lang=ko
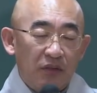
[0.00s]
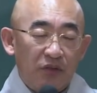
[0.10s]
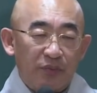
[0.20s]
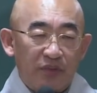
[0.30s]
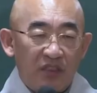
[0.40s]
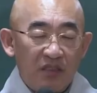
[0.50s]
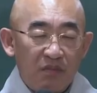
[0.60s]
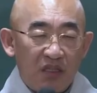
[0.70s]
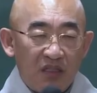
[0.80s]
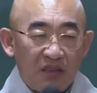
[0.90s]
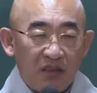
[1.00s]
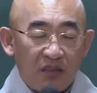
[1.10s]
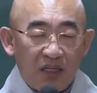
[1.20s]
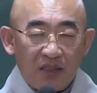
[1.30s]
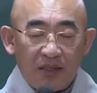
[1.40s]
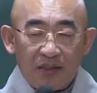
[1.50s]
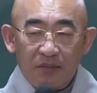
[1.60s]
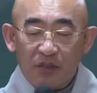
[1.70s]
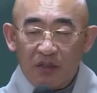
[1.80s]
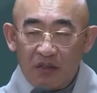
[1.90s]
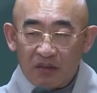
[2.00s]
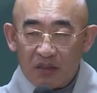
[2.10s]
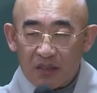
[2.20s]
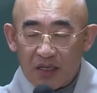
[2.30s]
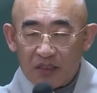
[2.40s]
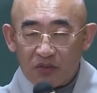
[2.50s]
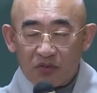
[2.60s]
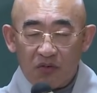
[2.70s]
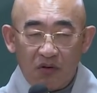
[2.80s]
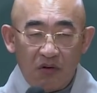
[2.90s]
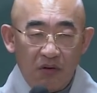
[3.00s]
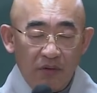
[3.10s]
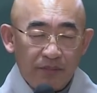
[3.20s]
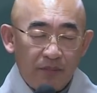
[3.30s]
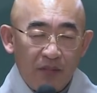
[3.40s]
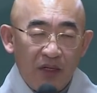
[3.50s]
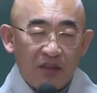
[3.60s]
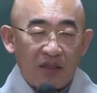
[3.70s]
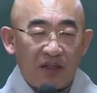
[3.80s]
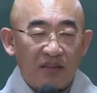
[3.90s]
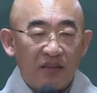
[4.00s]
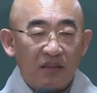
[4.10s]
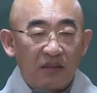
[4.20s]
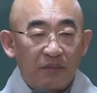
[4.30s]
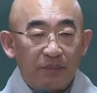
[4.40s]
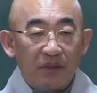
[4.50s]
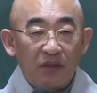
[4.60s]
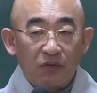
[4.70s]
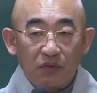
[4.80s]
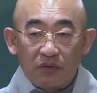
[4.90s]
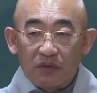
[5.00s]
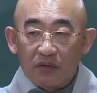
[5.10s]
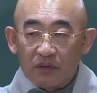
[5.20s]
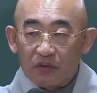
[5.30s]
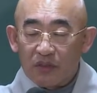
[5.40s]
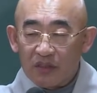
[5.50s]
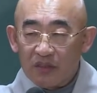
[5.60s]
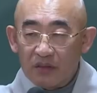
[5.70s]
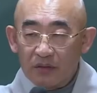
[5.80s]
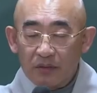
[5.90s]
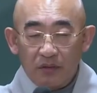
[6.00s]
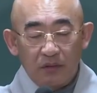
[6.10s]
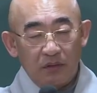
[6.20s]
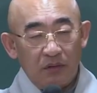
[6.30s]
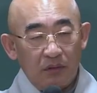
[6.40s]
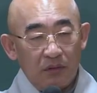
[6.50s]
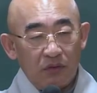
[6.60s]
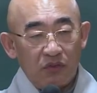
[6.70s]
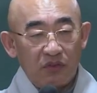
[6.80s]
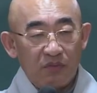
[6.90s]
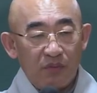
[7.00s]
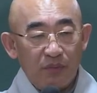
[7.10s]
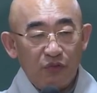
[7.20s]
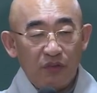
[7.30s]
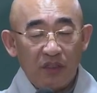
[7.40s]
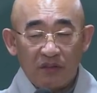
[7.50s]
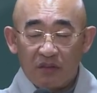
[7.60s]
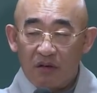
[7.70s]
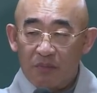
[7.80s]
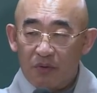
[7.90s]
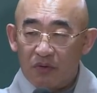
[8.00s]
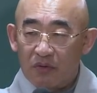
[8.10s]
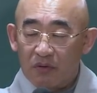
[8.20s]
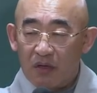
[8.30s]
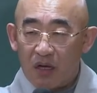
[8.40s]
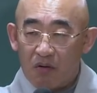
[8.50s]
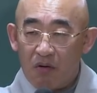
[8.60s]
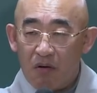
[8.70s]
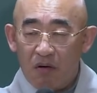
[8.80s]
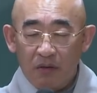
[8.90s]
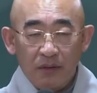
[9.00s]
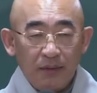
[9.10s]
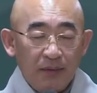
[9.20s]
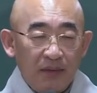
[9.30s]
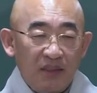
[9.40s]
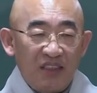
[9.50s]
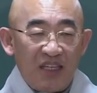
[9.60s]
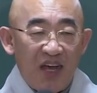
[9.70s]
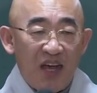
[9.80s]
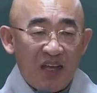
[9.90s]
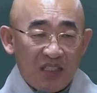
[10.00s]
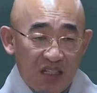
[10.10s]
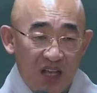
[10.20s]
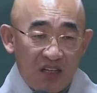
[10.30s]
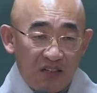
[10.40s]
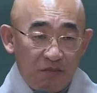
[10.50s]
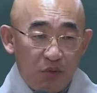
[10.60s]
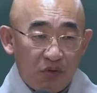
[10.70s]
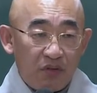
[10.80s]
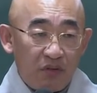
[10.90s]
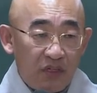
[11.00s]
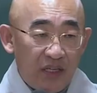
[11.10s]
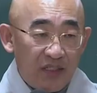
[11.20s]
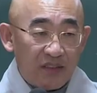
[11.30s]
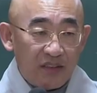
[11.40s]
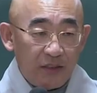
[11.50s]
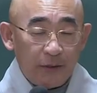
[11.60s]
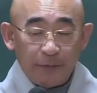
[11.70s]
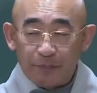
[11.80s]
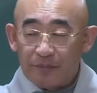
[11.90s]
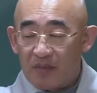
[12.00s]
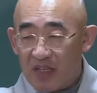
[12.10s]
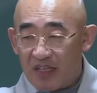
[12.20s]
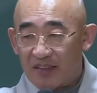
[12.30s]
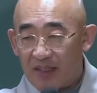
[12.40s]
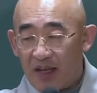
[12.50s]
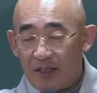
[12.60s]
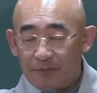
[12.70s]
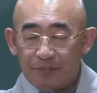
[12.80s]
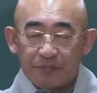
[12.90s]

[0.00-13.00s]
또 부처님께서 깨달음을 얻어 가지고 다섯 비구를 어떻게 돼요? 어, 초전법륜에서 포교를 하고 야사를 포교를 했어요. 야사.